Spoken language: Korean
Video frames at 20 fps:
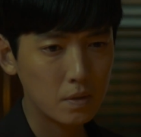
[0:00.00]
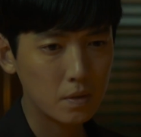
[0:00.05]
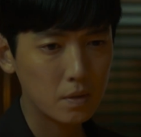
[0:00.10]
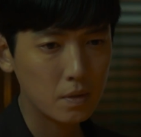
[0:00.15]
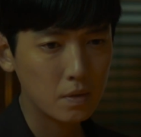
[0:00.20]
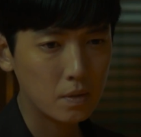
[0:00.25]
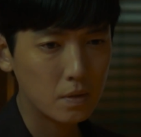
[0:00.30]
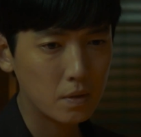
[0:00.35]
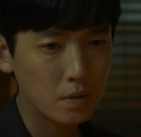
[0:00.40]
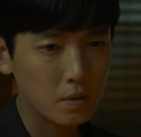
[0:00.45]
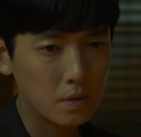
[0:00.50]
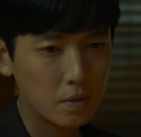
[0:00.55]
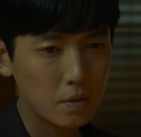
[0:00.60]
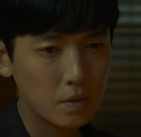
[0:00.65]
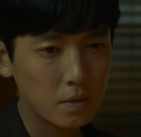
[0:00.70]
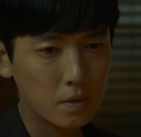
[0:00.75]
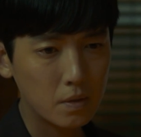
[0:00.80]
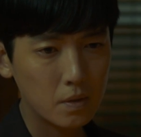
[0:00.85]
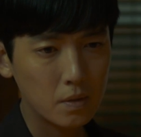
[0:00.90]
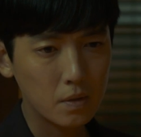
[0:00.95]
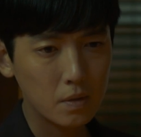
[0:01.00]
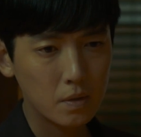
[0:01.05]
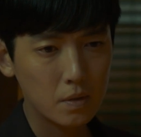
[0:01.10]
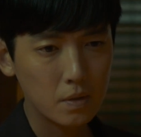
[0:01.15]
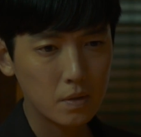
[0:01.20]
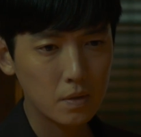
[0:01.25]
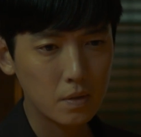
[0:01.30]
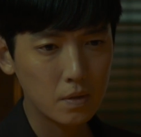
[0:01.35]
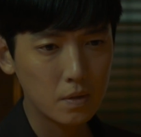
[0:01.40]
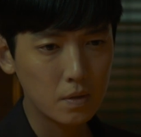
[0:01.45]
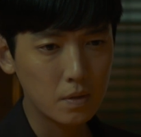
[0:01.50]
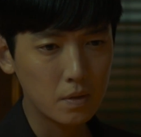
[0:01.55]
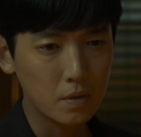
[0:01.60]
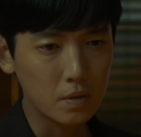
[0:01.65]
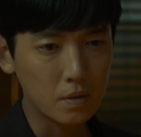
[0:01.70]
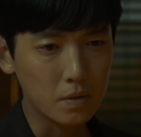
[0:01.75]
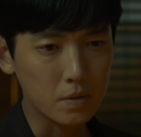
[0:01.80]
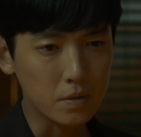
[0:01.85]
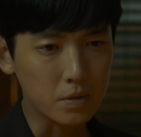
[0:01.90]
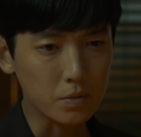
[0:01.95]
그게 우연이라고 생각해요?
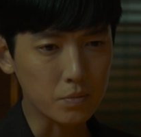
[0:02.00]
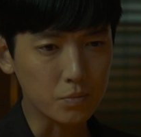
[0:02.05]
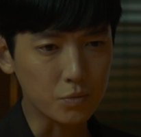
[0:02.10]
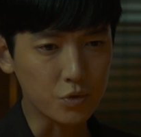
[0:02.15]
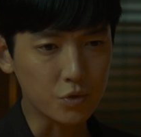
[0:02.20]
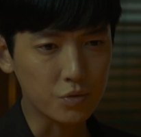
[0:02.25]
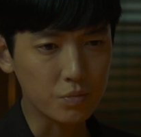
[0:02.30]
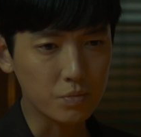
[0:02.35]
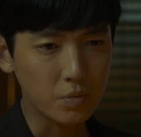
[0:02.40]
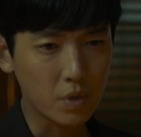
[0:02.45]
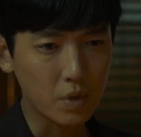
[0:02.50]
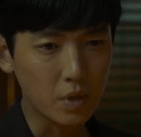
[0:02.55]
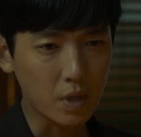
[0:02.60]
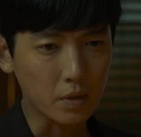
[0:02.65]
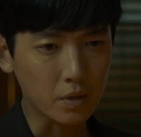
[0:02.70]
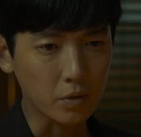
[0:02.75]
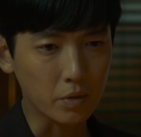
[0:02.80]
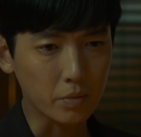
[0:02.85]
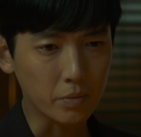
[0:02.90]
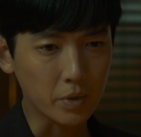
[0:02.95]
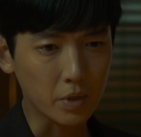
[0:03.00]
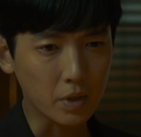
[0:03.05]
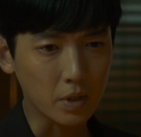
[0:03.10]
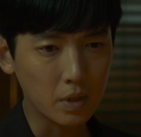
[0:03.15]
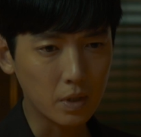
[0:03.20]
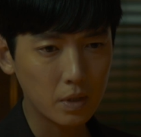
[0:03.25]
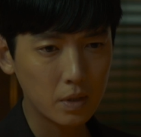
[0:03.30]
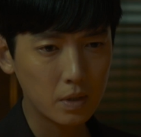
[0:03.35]
지금 무슨 말을 하는 겁니까?